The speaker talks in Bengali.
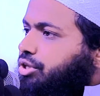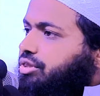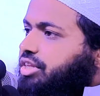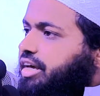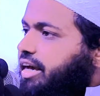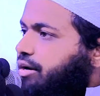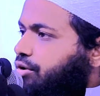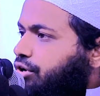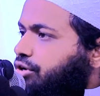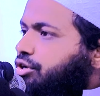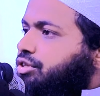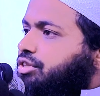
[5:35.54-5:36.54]
মধ্যে
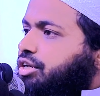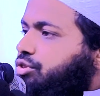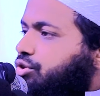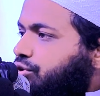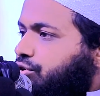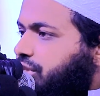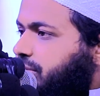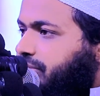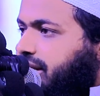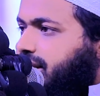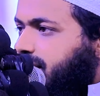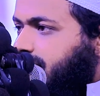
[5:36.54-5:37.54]
একত্রিত হতে
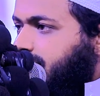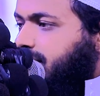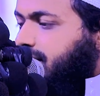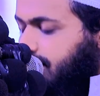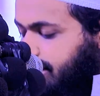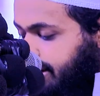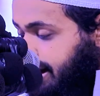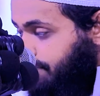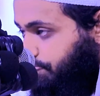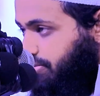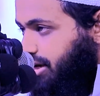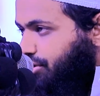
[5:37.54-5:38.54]
পারে না
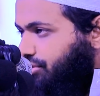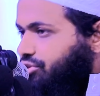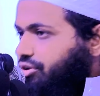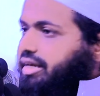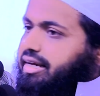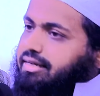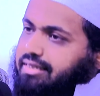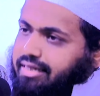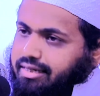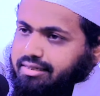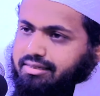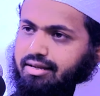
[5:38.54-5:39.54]
আপনার অন্তরে হিংসা
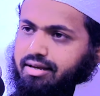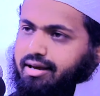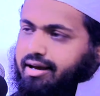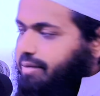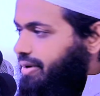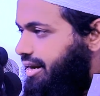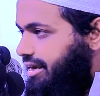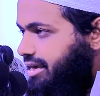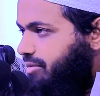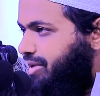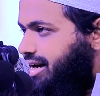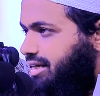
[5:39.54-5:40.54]
আছে আবার
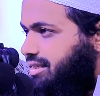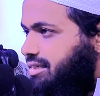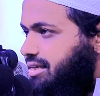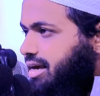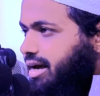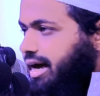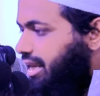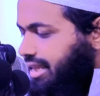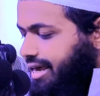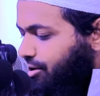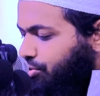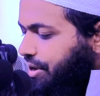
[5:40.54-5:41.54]
ইমান আছে
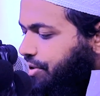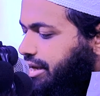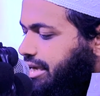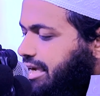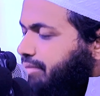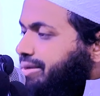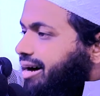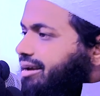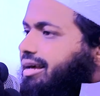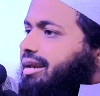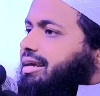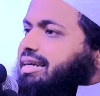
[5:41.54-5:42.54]
আল্লাহর নবী কয় ইমান
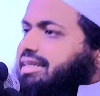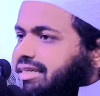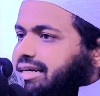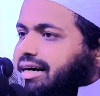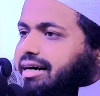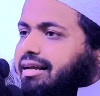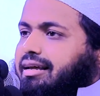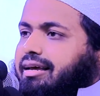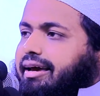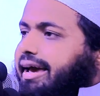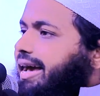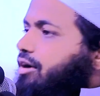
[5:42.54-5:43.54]
আর হিংসা
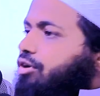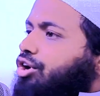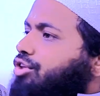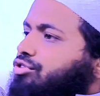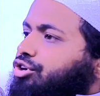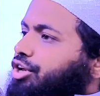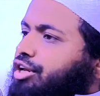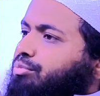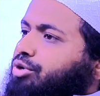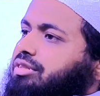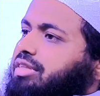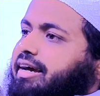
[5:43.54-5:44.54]
এক অন্তরের
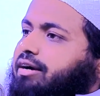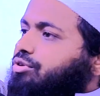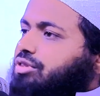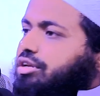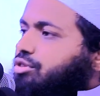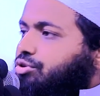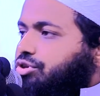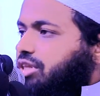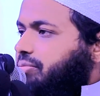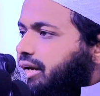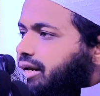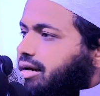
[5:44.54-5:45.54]
মধ্যে একত্রিত
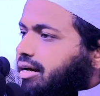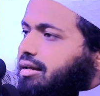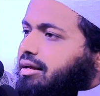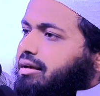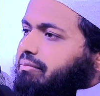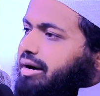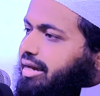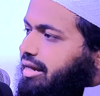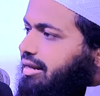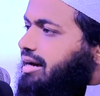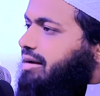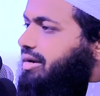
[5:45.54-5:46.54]
হতে পারে না ভাই
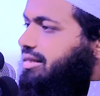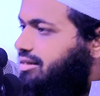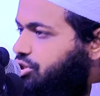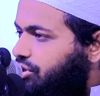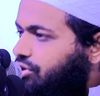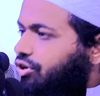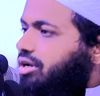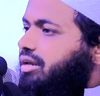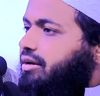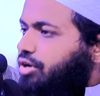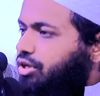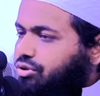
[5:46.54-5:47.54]
আল্লাহ আমাদের
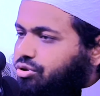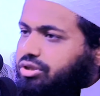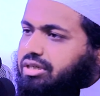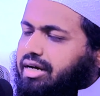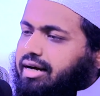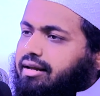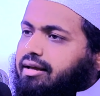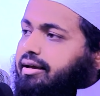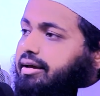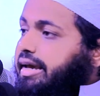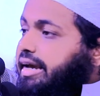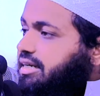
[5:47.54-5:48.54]
সকলের অন্তরটা
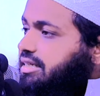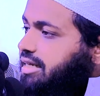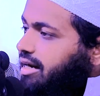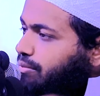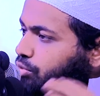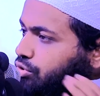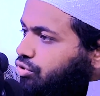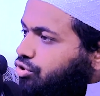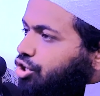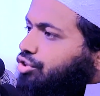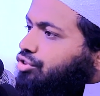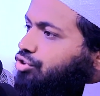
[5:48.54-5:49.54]
হিংসা মুক্ত
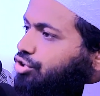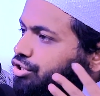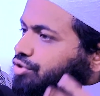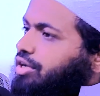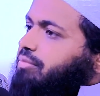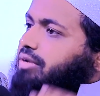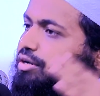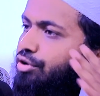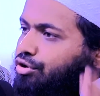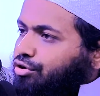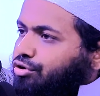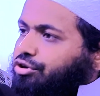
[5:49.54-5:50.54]
অন্তর যেন আমরা
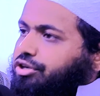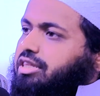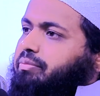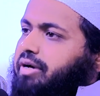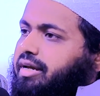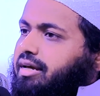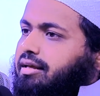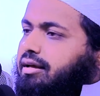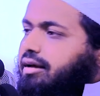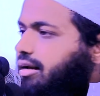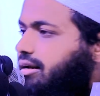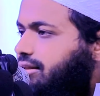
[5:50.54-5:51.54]
গঠন করতে পারি
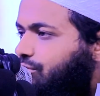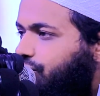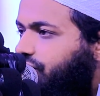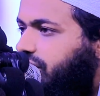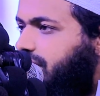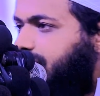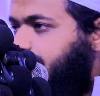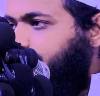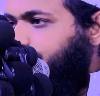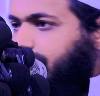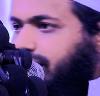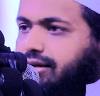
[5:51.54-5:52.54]
আল্লাহ তৌফিক দান
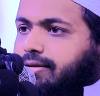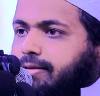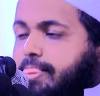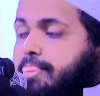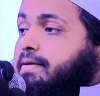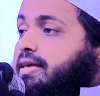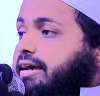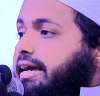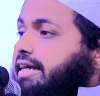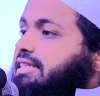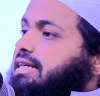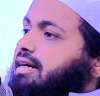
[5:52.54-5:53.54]
করেন
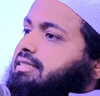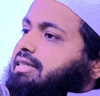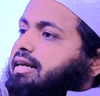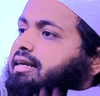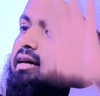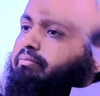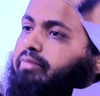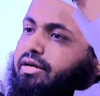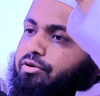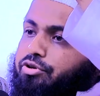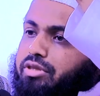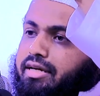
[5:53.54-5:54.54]
হিংসার চার নাম্বার
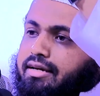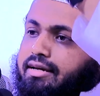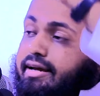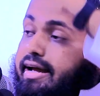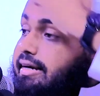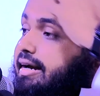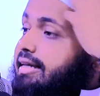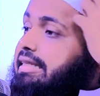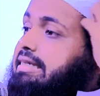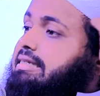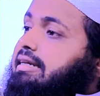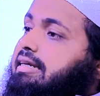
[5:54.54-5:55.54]
ক্ষতি একটা
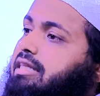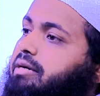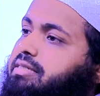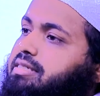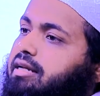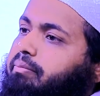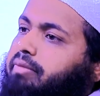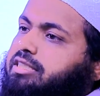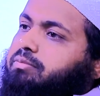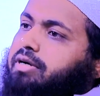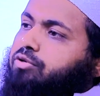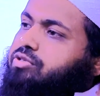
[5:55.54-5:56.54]
হাদিসের কিতাব আছে নাম
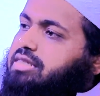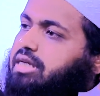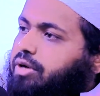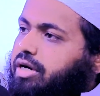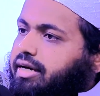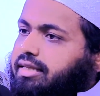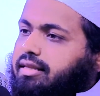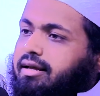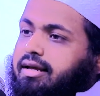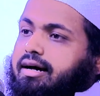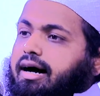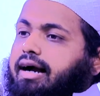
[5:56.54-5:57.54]
মাজমাউজ জাওয়ায়েদ
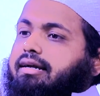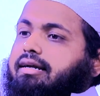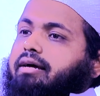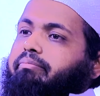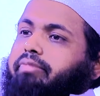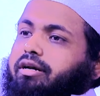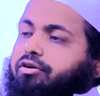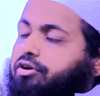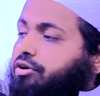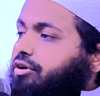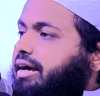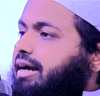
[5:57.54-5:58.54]
আট নাম্বার
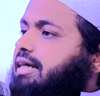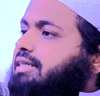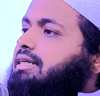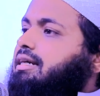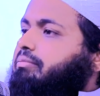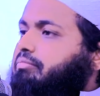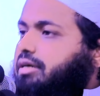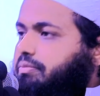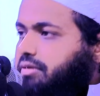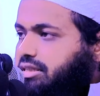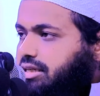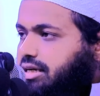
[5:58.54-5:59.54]
খণ্ড একাশি নাম্বার
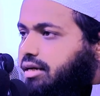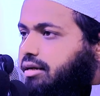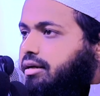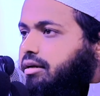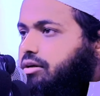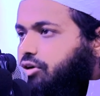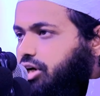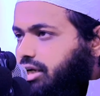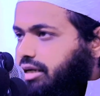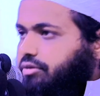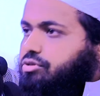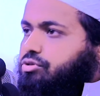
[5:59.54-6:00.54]
পৃষ্ঠা
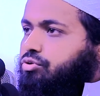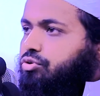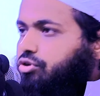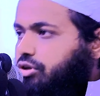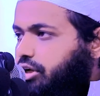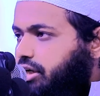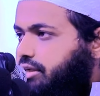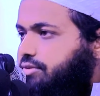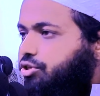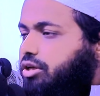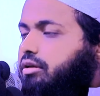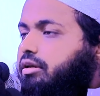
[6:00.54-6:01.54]
কলা রসুল্লাহ
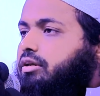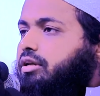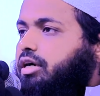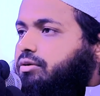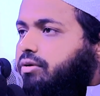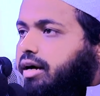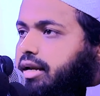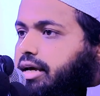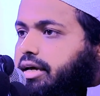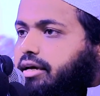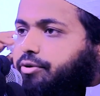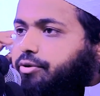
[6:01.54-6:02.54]
সাল্লাহ আলহি